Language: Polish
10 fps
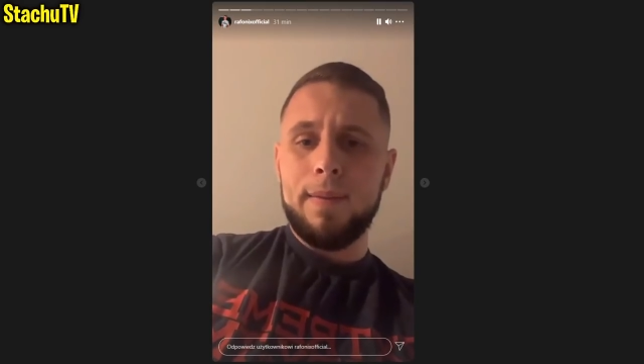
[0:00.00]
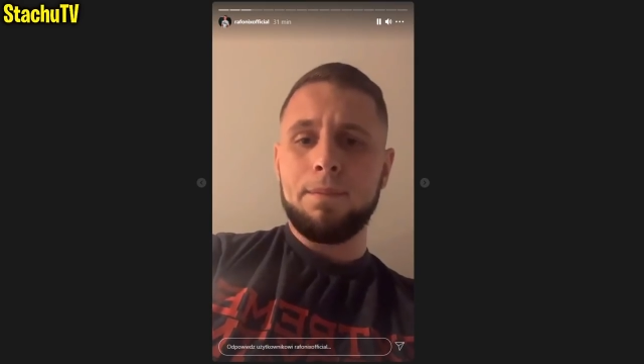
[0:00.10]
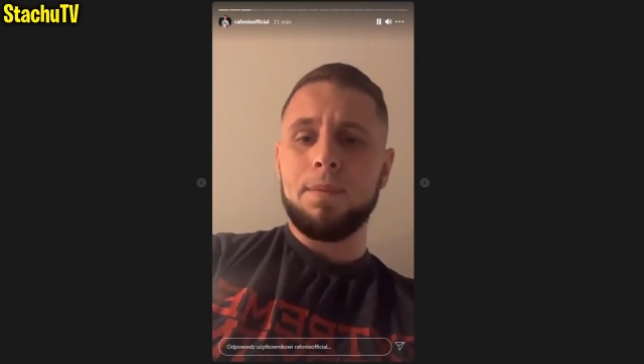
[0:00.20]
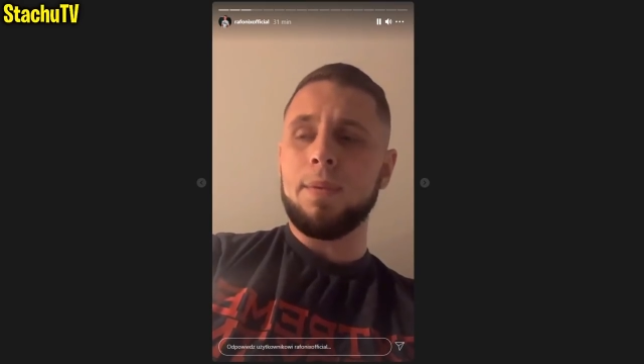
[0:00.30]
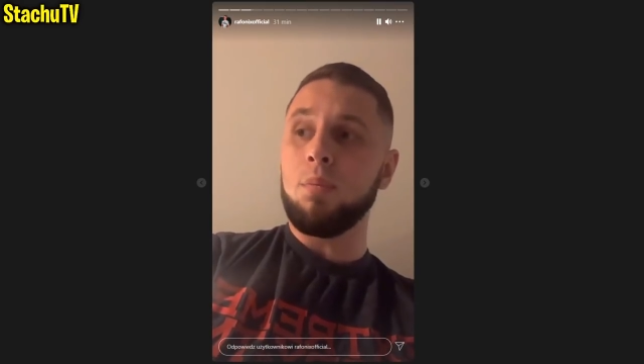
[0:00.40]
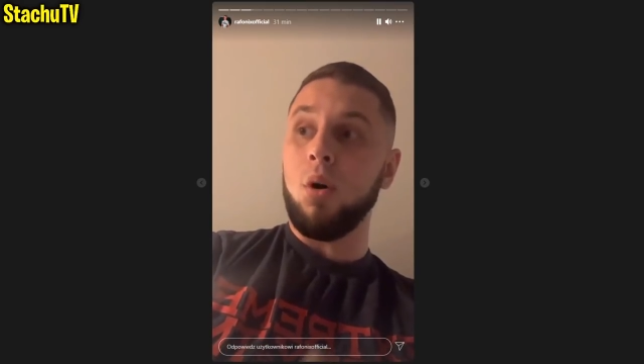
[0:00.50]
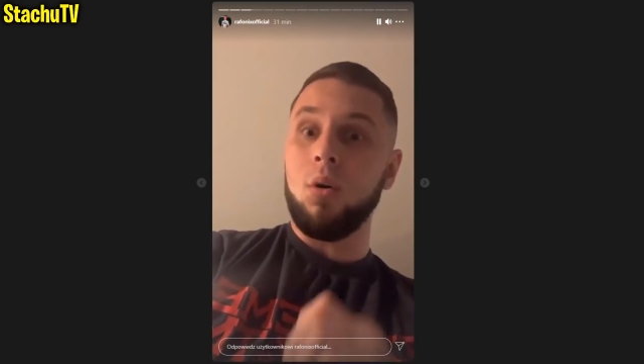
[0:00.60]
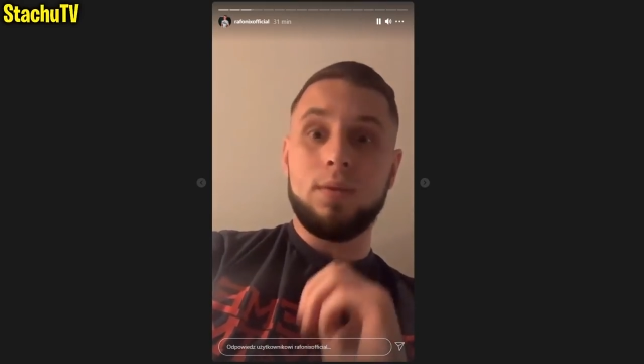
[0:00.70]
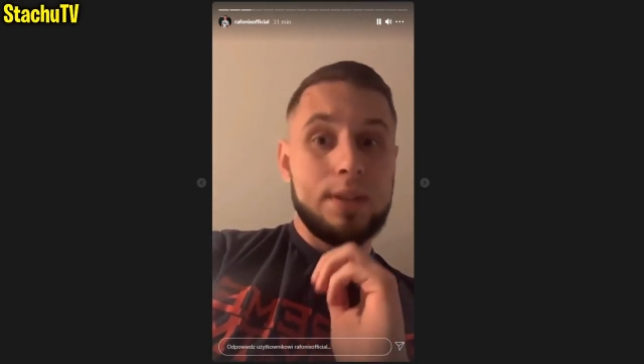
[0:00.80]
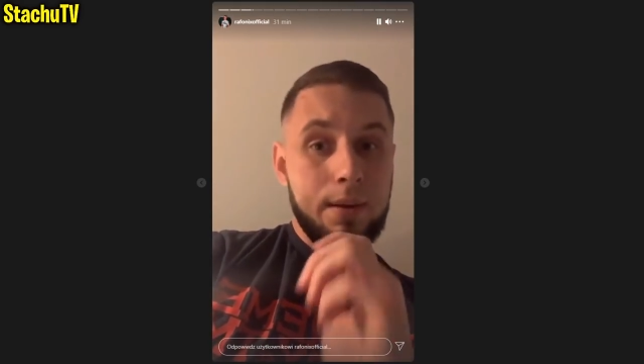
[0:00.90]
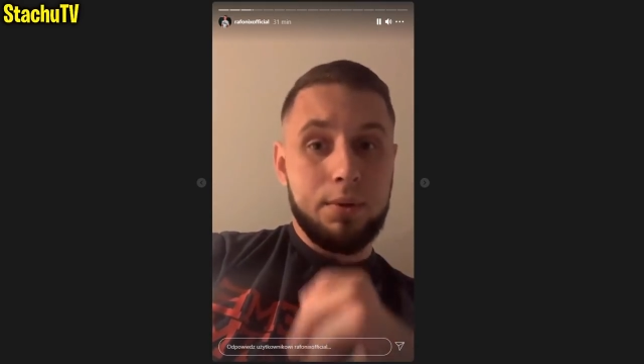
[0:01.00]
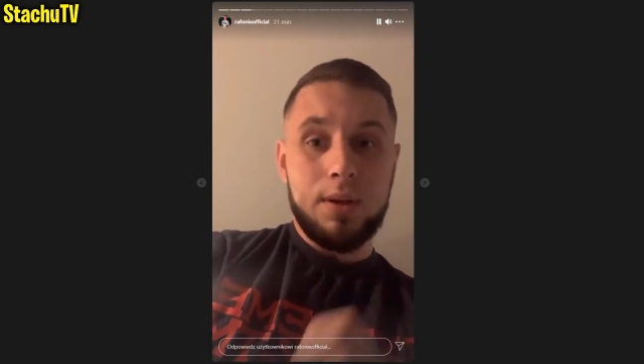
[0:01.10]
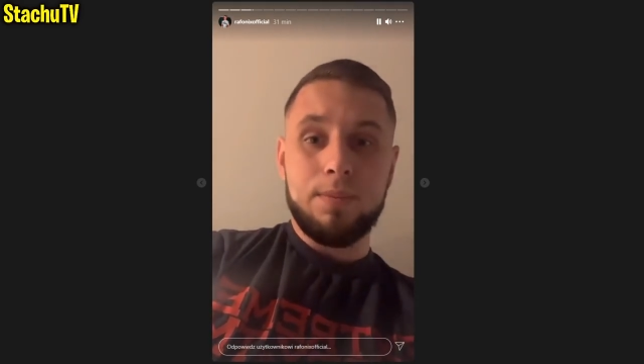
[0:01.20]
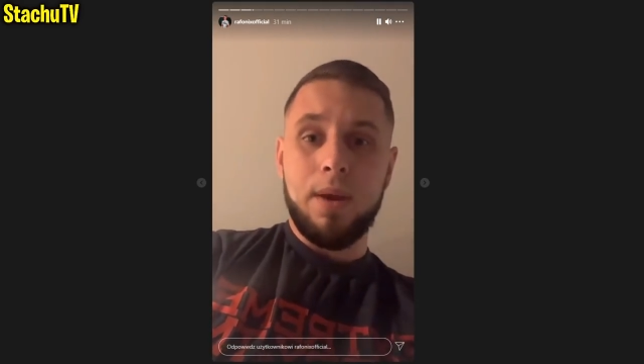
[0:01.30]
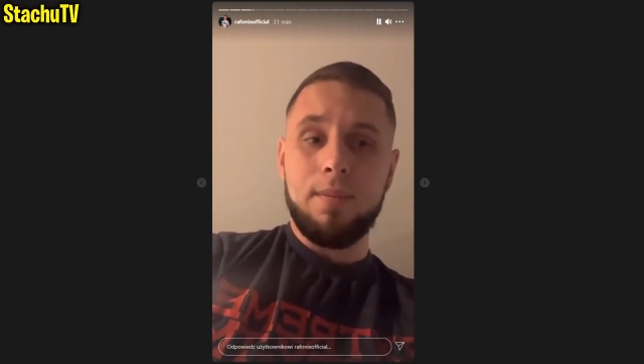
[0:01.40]
bo cały
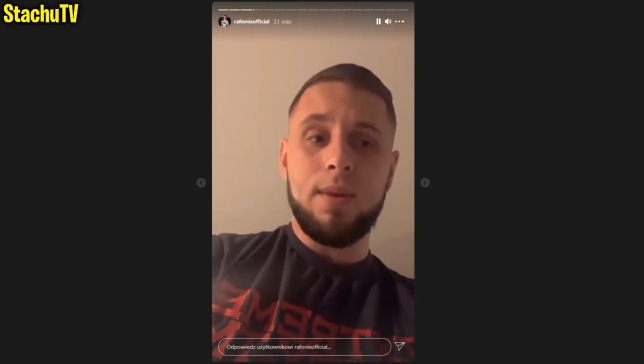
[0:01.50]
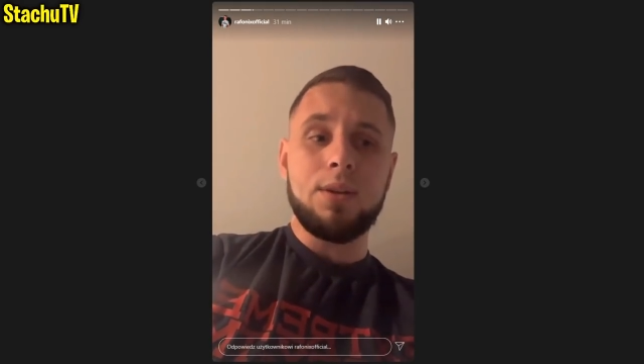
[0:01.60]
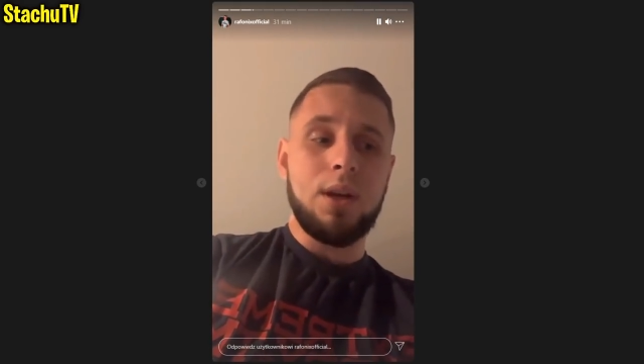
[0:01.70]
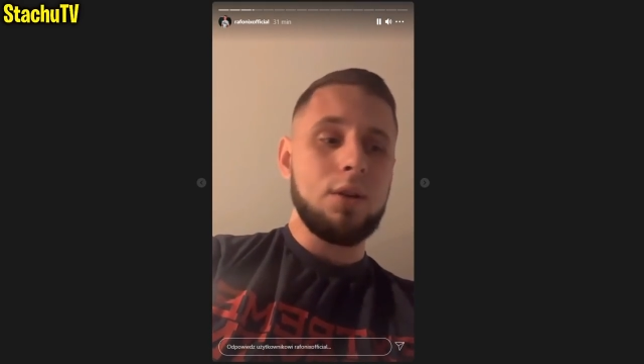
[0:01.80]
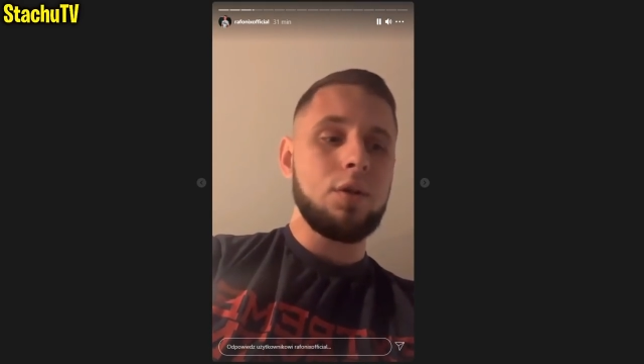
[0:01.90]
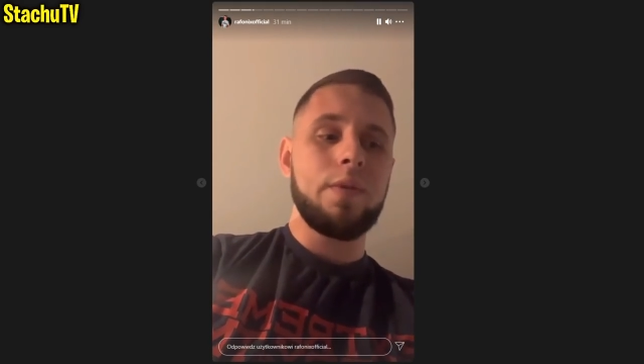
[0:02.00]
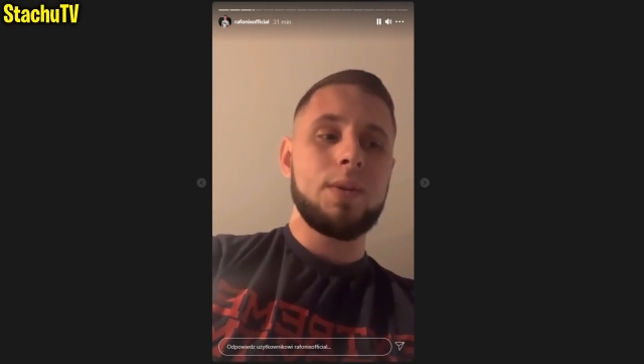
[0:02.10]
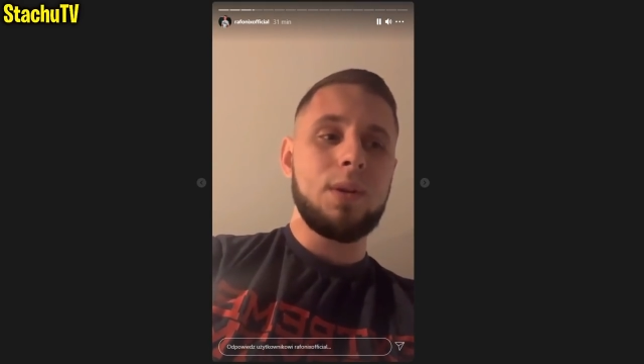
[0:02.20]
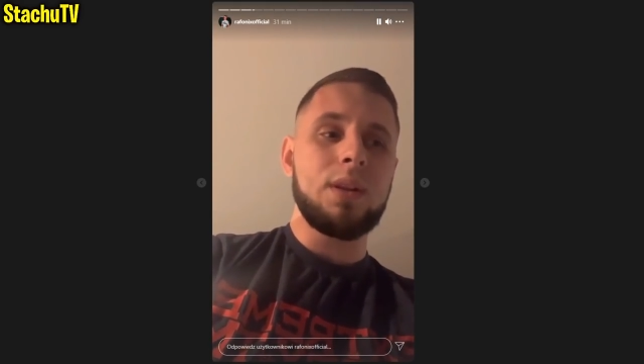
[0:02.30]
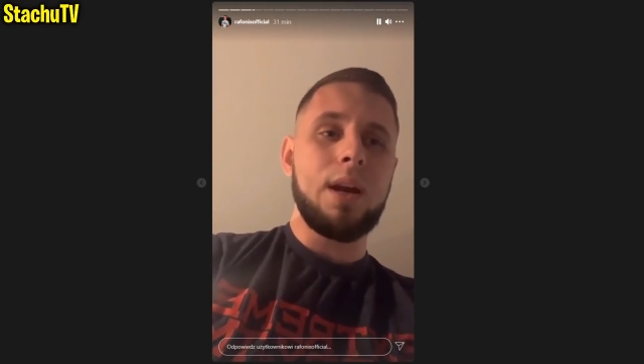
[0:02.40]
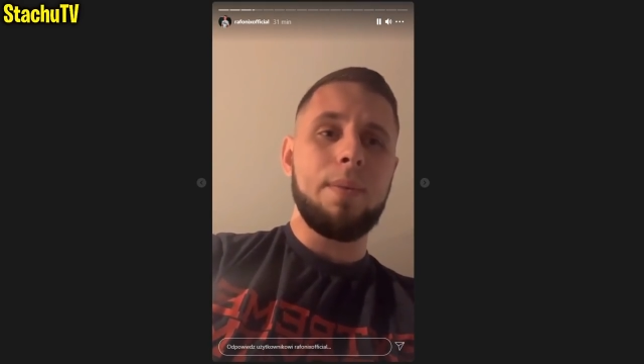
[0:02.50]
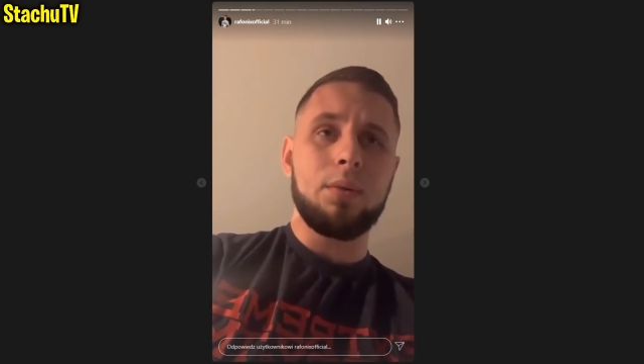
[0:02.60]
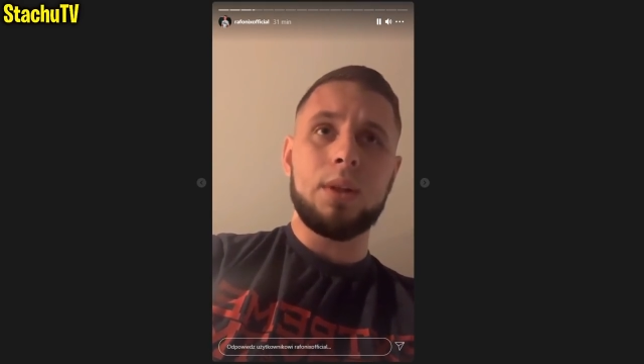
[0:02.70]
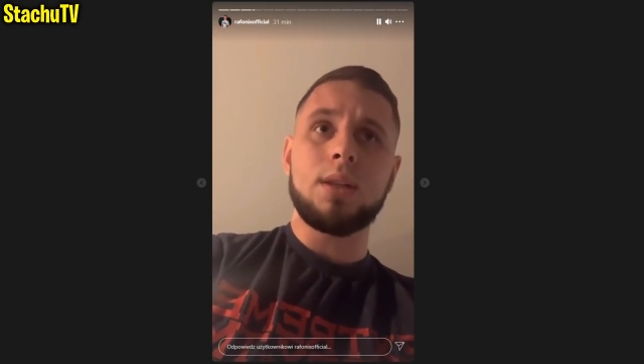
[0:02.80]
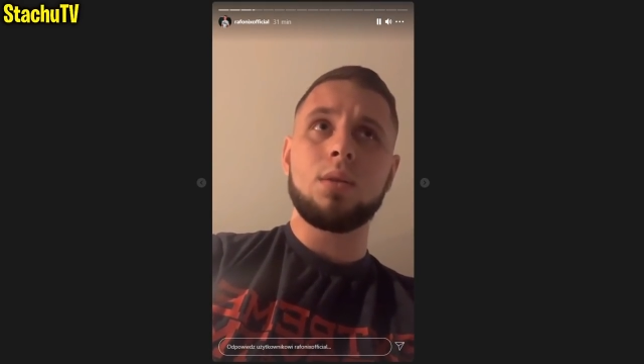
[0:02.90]
czas miałem nadzieję, że fizjoterapeuta